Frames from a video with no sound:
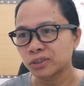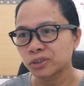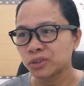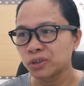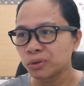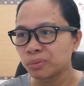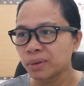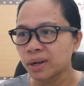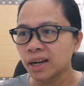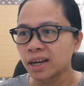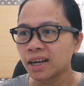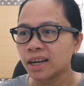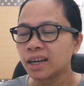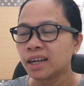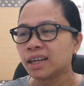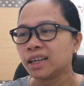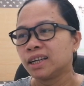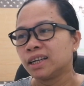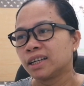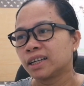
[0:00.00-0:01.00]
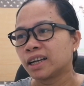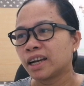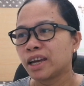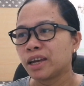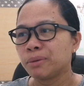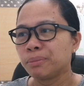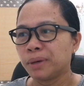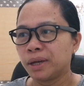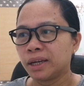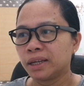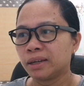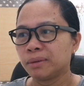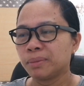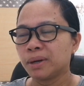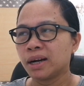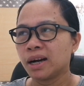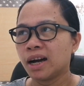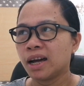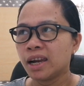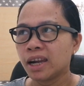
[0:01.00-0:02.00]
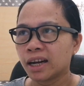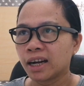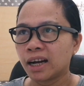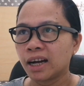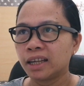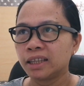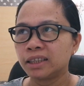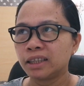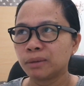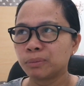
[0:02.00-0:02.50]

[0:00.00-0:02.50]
So yung mga claiming na mga alagad